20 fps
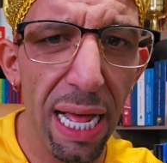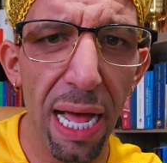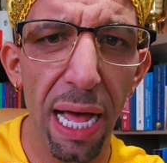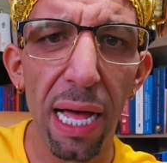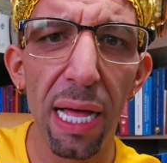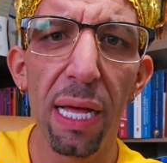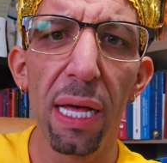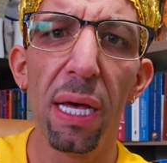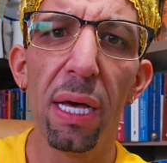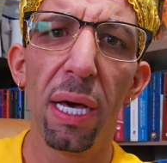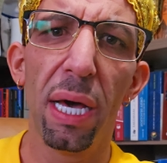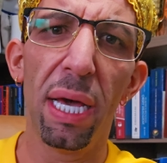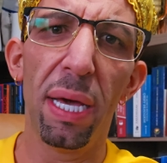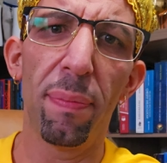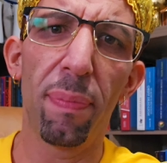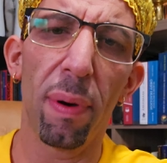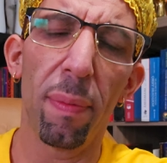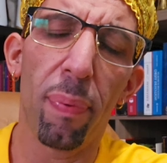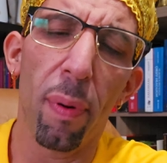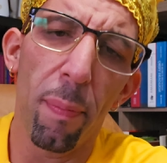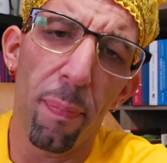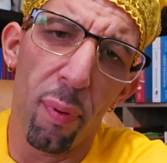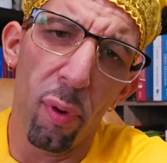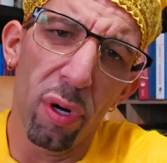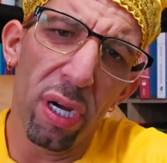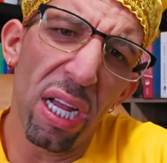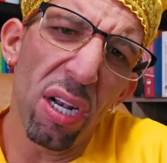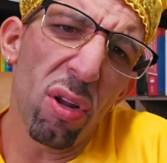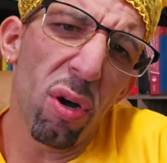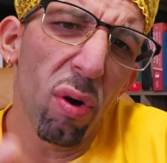la... Eh,
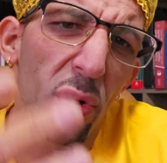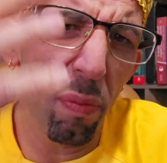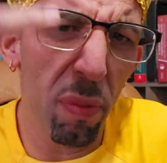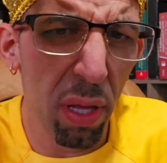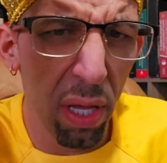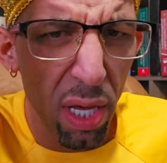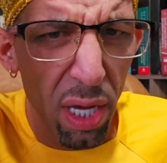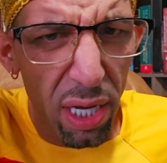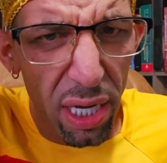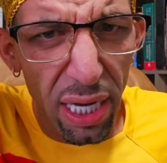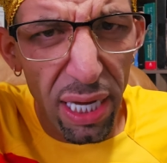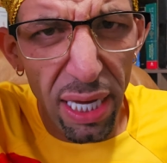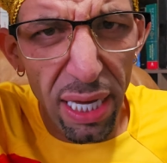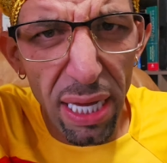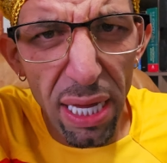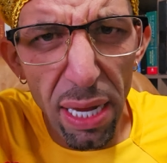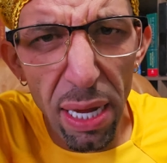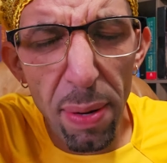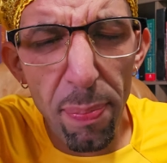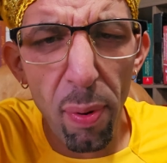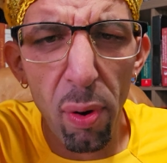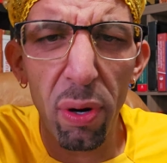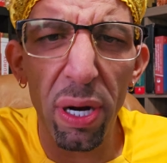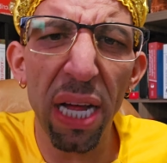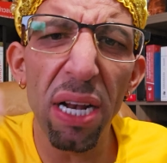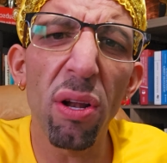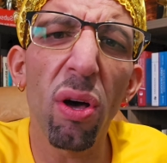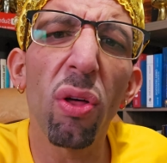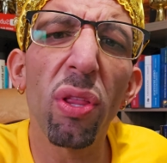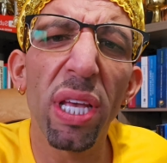por, qué no? Eh, y, por
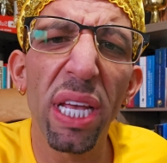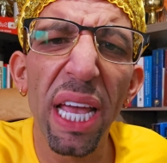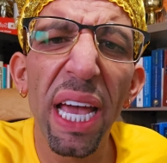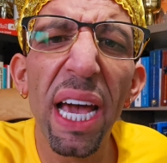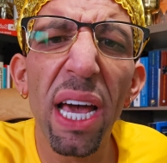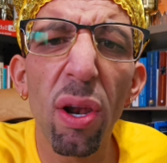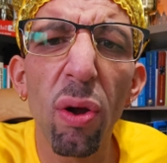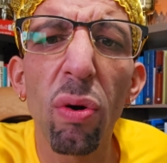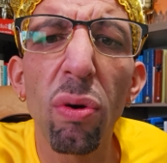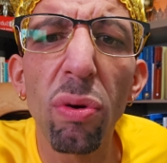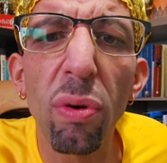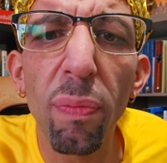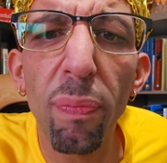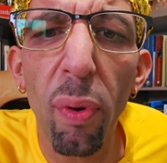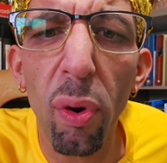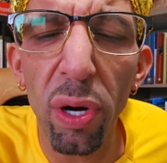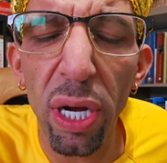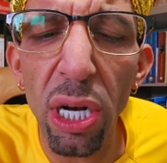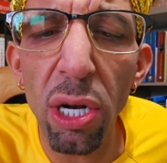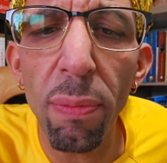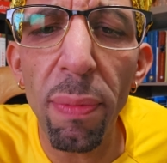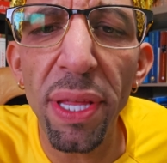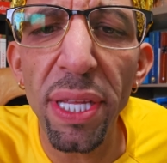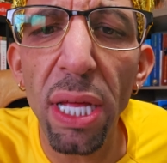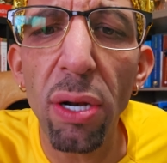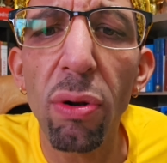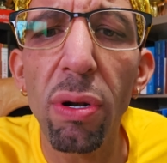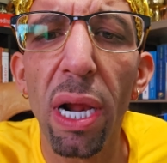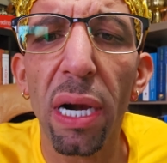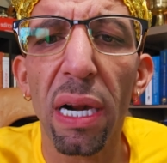qué no dijeron, por qué no me
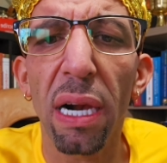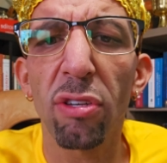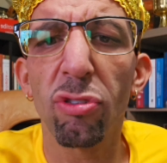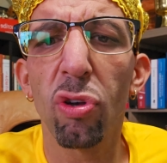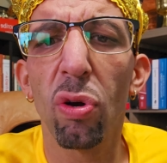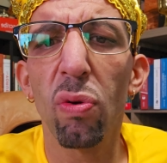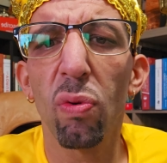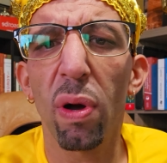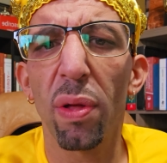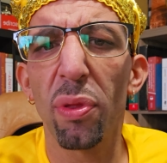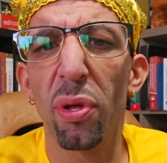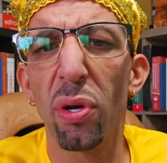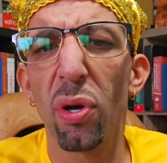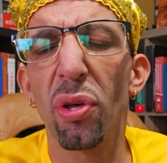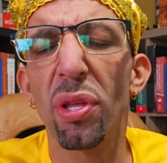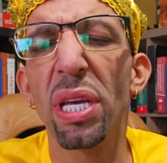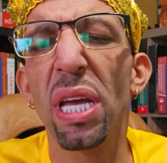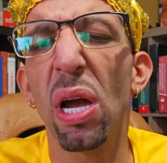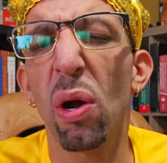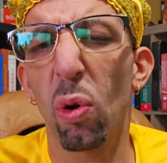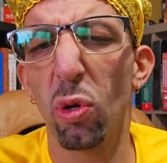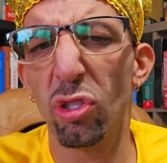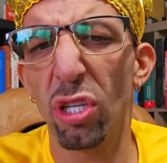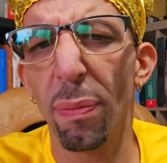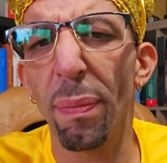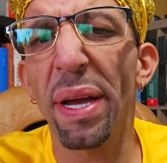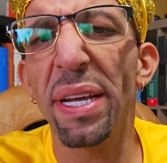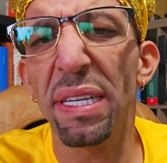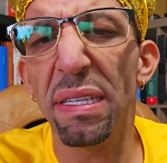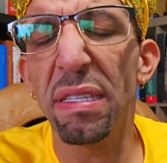dieron la razón cuando yo dije
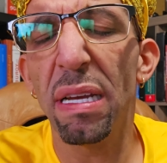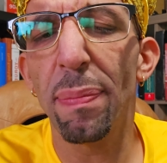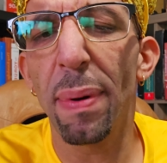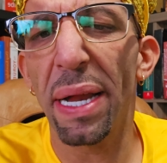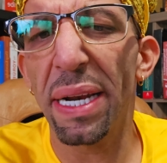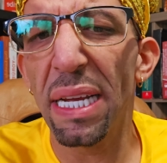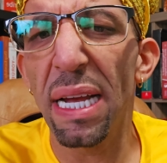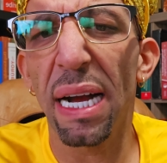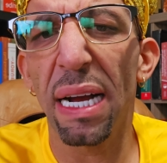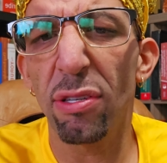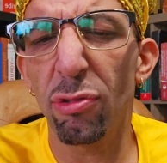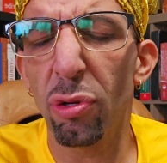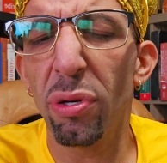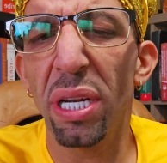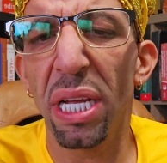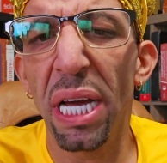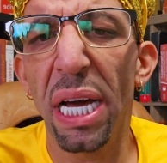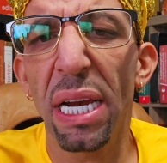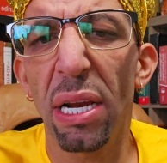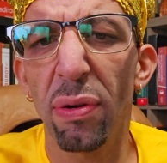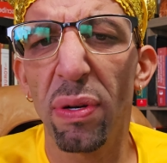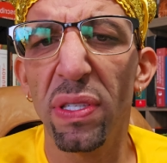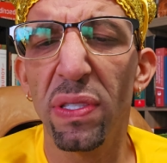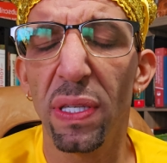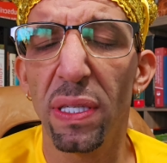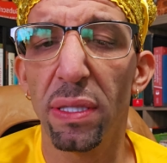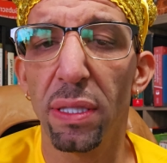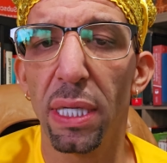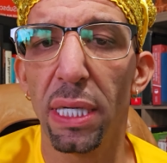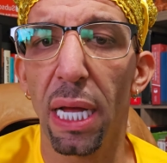Cochemey disiparía, que eso en Nigeria no
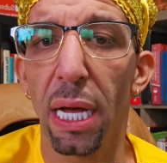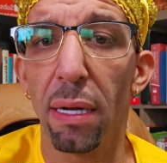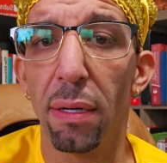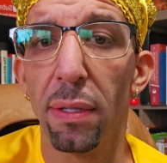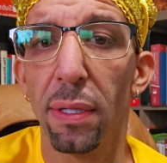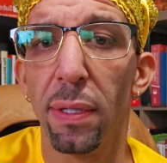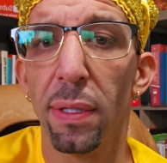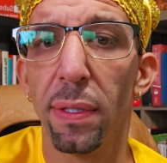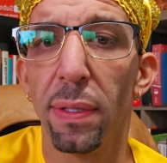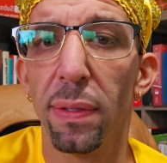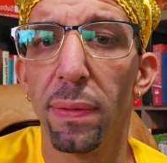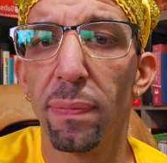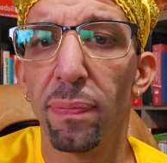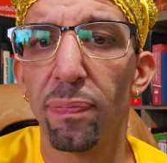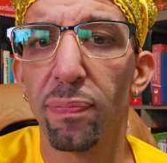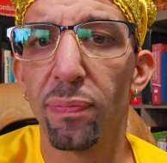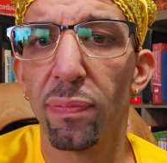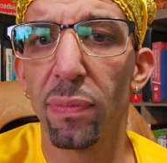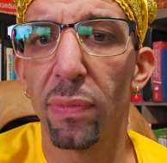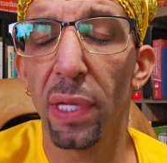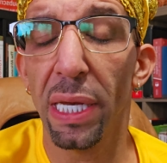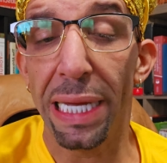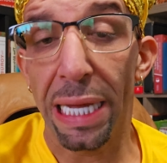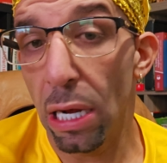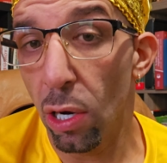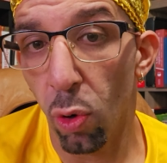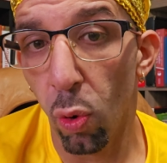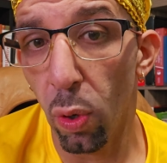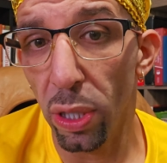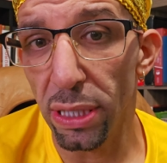existía? Y
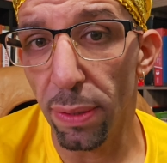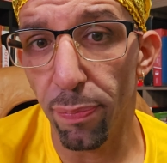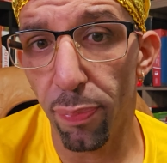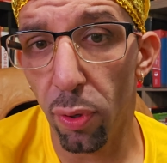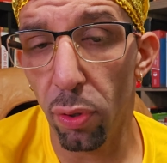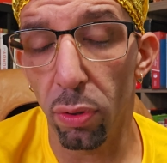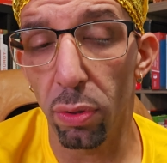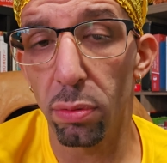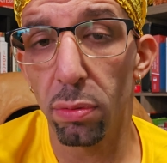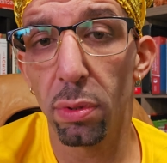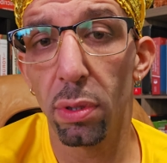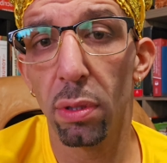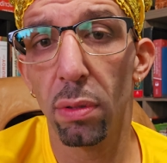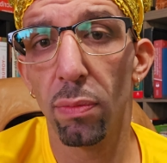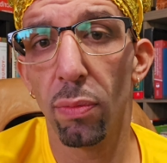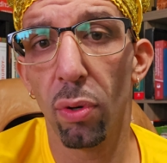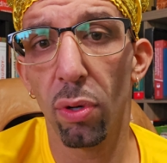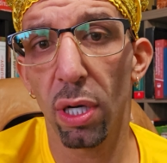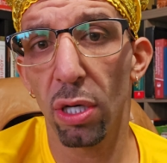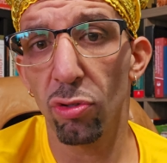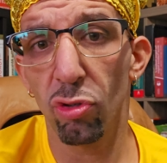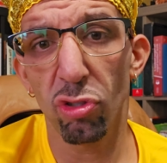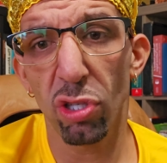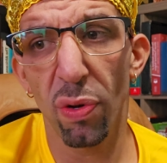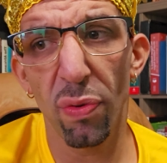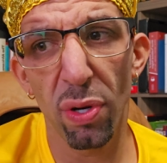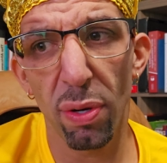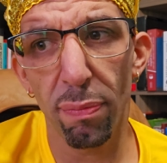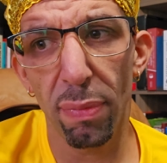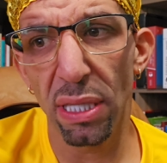en Cuba tampoco, porque eso
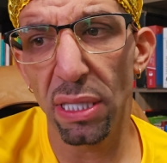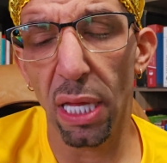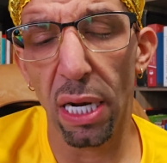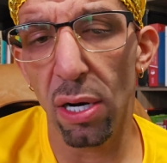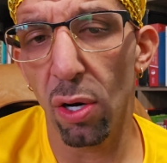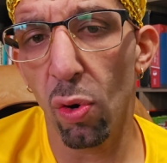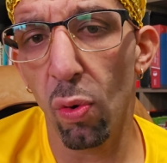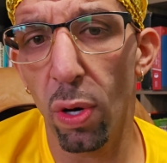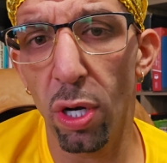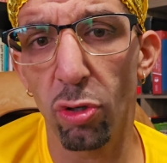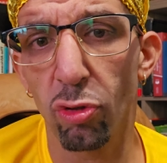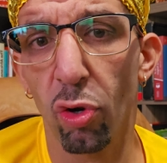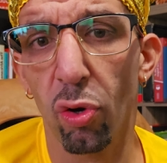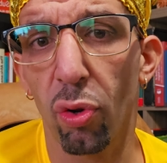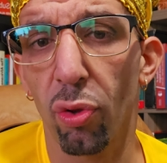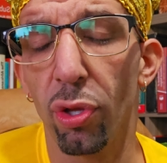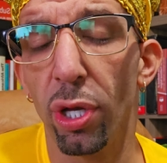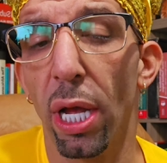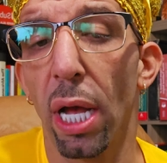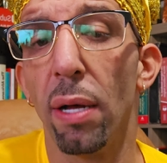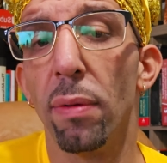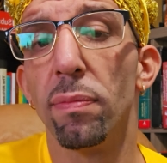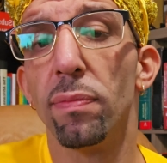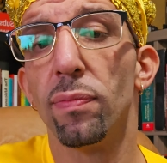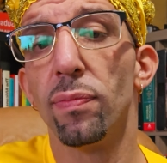se vino a inventar en Cuba los otros días,